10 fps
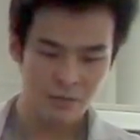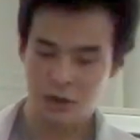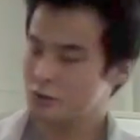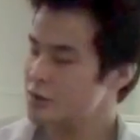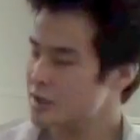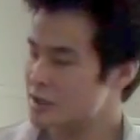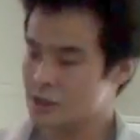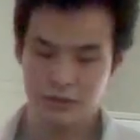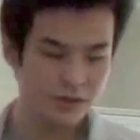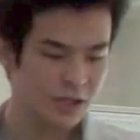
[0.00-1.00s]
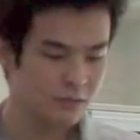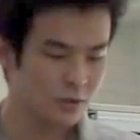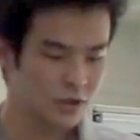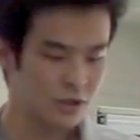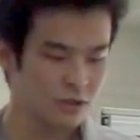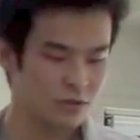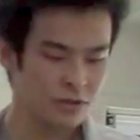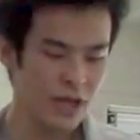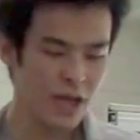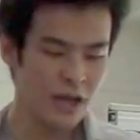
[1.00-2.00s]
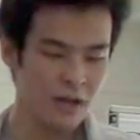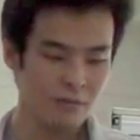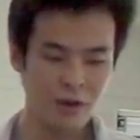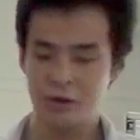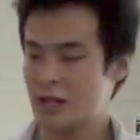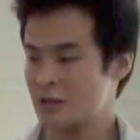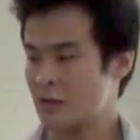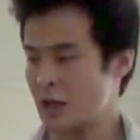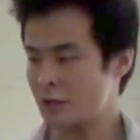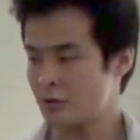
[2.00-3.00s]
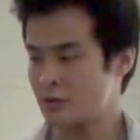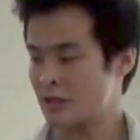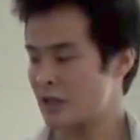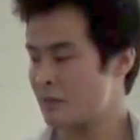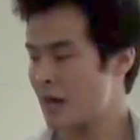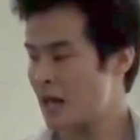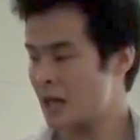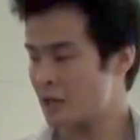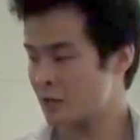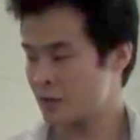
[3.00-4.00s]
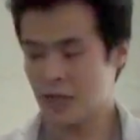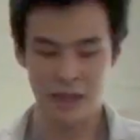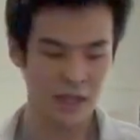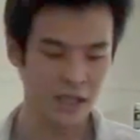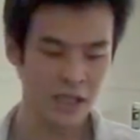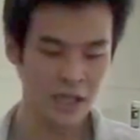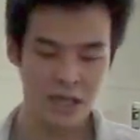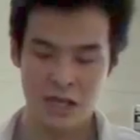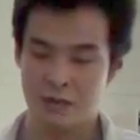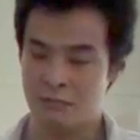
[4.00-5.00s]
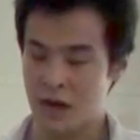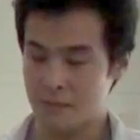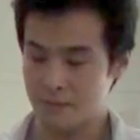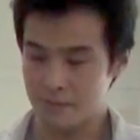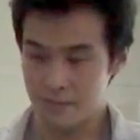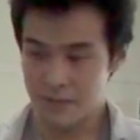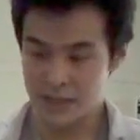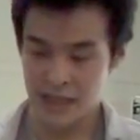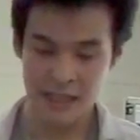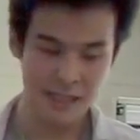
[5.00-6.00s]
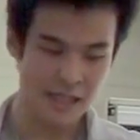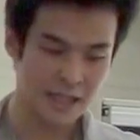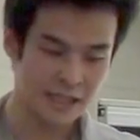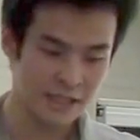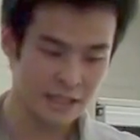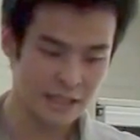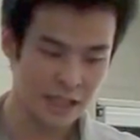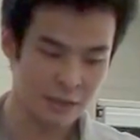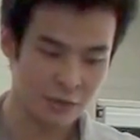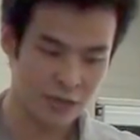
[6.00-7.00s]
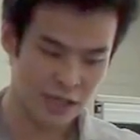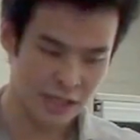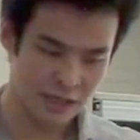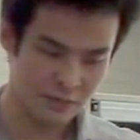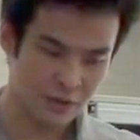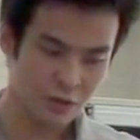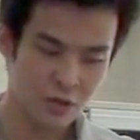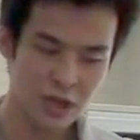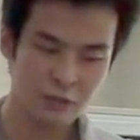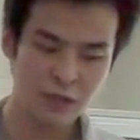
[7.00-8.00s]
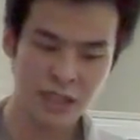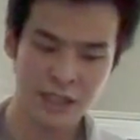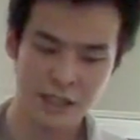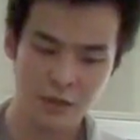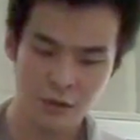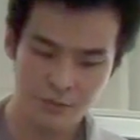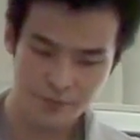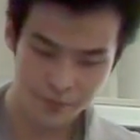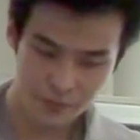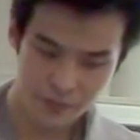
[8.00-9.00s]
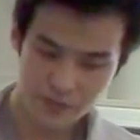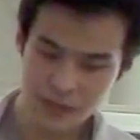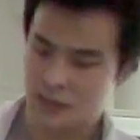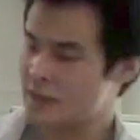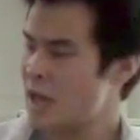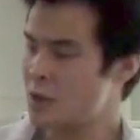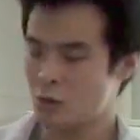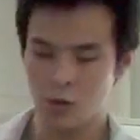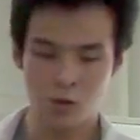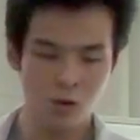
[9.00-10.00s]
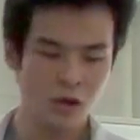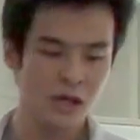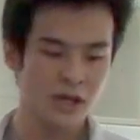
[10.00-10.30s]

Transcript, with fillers: まあ、このようなツイートに着目することで、まあ、これらの態度例えば反論であったりまあ、賛成賛同であったりといったような形の態度を